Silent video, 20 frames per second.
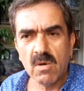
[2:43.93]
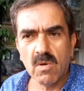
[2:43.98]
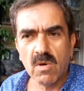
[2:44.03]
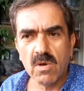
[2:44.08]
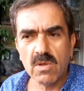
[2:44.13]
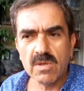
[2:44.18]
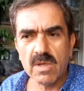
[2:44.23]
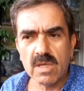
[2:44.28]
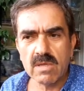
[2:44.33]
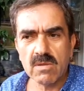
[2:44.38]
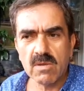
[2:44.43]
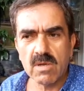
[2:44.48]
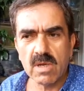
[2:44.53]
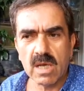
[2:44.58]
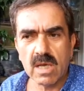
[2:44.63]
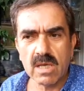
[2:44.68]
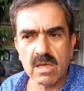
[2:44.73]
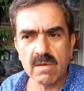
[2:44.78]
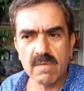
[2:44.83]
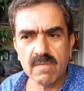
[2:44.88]
Ondan
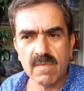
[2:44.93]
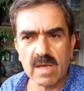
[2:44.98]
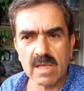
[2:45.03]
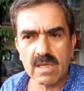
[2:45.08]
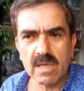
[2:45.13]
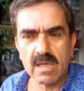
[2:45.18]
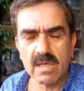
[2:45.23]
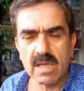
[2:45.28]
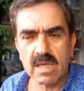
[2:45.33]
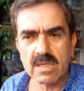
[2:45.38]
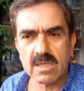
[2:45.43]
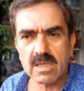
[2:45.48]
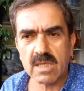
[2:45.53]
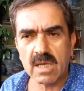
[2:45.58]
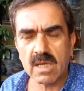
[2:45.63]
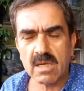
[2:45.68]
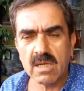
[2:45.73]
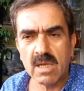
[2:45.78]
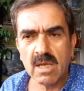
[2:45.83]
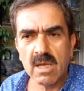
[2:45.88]
dolayı
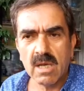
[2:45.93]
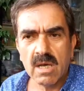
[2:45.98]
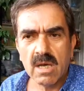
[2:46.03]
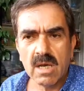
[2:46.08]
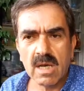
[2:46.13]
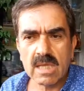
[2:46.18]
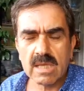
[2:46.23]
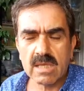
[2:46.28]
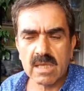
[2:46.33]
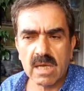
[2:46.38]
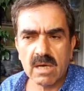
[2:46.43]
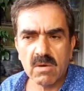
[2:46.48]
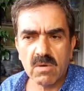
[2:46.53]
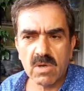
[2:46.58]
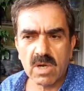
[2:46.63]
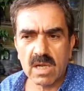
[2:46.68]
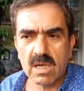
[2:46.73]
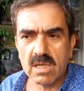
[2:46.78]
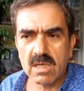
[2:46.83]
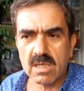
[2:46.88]
vatandaşlar hatta
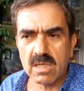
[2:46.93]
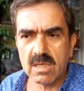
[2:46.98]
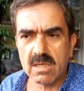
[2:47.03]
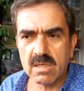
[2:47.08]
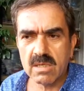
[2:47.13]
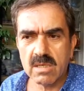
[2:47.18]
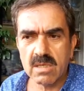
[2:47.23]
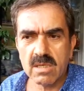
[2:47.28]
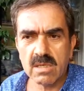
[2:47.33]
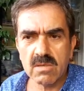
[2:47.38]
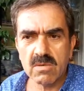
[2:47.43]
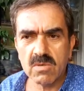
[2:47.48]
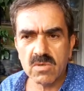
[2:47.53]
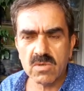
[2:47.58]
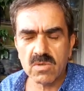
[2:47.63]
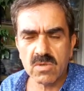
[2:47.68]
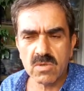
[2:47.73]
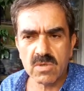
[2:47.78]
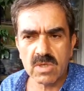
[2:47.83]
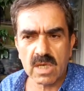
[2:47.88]
oranın e,
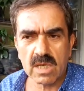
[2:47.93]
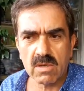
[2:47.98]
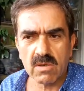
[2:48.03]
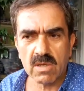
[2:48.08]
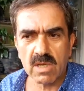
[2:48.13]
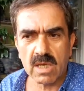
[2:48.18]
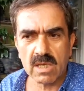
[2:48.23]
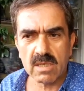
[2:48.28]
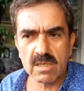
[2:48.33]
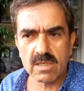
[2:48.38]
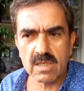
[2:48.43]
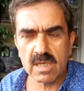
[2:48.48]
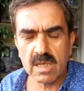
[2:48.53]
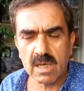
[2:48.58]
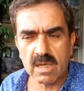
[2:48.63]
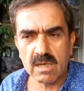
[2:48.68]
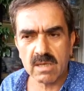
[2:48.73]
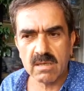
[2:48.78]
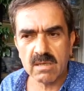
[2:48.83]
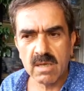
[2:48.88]
üst düzey
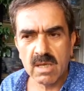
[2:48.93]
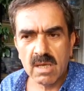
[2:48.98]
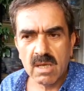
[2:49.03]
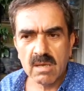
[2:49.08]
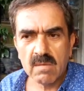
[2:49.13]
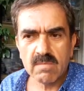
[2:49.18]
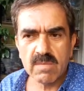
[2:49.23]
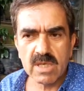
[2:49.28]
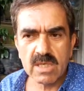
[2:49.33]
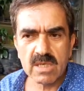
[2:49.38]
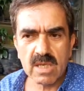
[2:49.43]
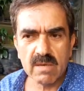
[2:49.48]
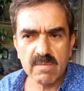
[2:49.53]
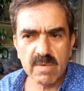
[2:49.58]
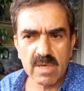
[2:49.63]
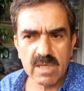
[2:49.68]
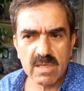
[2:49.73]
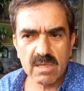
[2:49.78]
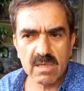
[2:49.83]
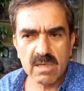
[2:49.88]
yöneticileri bir
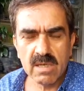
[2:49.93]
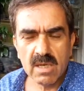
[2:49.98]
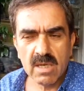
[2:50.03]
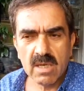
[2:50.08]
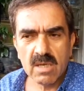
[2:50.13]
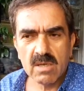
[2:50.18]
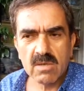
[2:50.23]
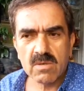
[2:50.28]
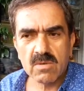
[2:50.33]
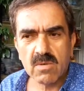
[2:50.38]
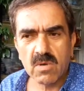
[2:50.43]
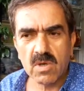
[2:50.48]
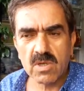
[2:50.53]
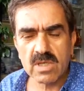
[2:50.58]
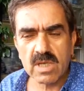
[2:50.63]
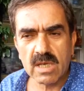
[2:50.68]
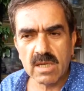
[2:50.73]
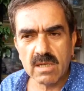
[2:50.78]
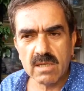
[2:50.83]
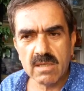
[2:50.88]
zaman
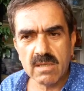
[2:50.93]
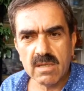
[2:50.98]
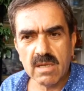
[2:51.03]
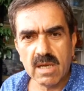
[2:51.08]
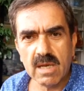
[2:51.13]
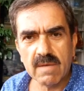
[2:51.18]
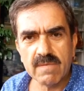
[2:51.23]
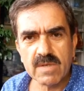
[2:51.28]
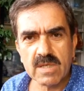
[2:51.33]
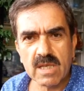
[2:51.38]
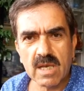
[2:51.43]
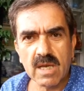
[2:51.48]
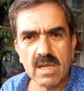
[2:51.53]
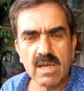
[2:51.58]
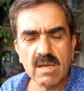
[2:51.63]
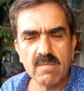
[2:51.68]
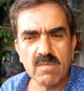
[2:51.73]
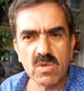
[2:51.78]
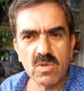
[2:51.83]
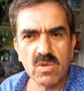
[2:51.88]
Kozan'ın
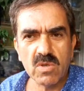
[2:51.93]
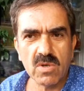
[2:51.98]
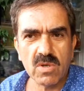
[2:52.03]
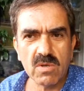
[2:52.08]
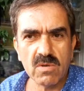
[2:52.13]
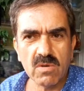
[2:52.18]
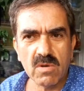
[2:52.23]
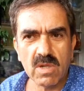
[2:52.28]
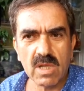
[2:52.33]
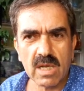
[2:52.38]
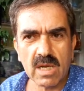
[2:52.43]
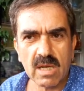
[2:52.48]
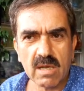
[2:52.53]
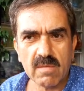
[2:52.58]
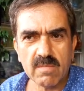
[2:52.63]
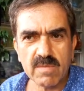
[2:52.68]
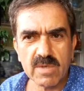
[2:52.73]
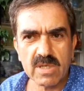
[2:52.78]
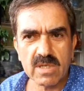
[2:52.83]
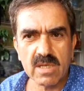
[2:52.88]
efsane müdürü
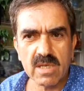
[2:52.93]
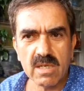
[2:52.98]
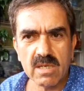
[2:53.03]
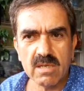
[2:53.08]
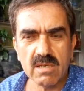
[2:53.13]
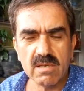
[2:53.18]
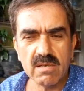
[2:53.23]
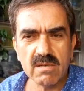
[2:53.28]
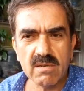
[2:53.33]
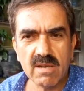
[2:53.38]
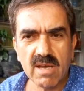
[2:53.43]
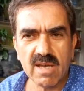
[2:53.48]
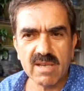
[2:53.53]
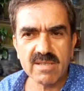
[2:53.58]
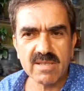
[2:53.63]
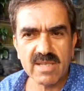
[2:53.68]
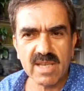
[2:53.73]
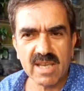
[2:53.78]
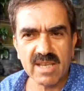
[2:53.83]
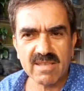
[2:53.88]
olarak bizi
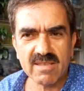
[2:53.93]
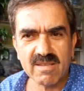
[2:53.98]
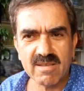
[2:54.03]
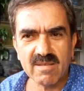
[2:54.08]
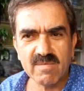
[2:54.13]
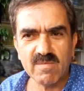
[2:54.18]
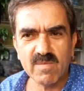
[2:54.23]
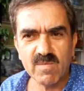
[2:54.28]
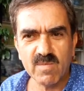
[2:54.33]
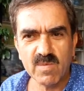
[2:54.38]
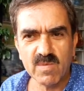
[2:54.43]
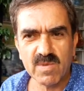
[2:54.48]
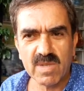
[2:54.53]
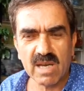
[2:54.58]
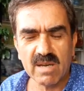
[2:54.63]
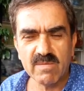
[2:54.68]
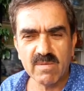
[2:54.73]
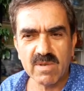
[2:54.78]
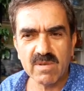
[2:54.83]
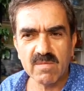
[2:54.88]
lanse etti.
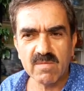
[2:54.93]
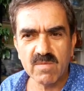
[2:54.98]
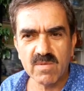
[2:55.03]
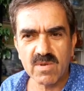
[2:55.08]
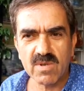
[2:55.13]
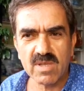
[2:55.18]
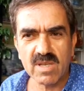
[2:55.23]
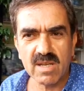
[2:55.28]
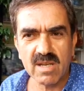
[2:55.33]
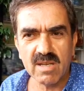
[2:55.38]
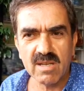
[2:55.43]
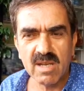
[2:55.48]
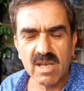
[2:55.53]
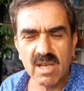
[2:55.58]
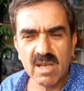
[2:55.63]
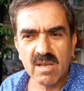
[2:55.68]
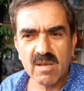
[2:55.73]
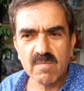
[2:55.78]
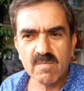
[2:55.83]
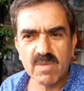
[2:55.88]
Tabii burada
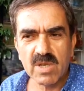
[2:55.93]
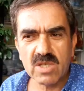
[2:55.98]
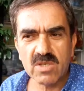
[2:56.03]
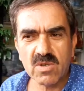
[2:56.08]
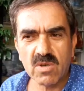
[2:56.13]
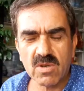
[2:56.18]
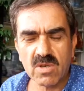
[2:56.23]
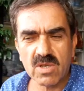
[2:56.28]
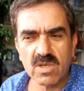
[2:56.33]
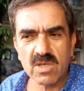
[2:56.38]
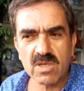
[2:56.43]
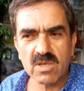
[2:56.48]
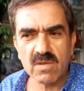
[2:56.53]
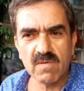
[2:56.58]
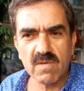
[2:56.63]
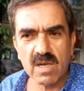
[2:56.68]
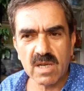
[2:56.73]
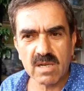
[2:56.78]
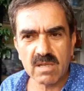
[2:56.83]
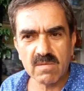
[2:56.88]
birçok
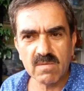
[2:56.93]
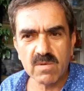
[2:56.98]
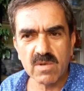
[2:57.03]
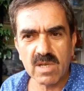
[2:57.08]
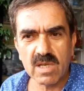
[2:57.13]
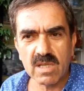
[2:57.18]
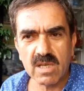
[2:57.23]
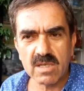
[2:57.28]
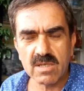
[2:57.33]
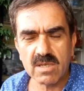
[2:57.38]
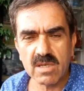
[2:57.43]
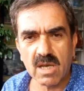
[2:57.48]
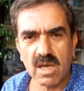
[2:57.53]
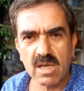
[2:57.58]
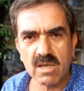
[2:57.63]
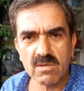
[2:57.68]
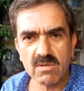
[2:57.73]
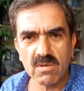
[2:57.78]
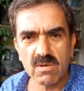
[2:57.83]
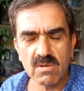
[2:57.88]
kişi vardı. Buna da
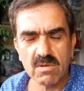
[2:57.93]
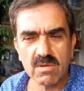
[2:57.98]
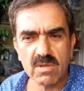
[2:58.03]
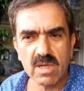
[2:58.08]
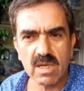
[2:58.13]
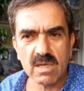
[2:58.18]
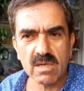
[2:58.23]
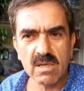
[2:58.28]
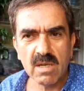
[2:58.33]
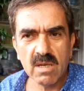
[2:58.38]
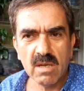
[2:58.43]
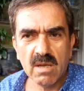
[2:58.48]
şahit oldular.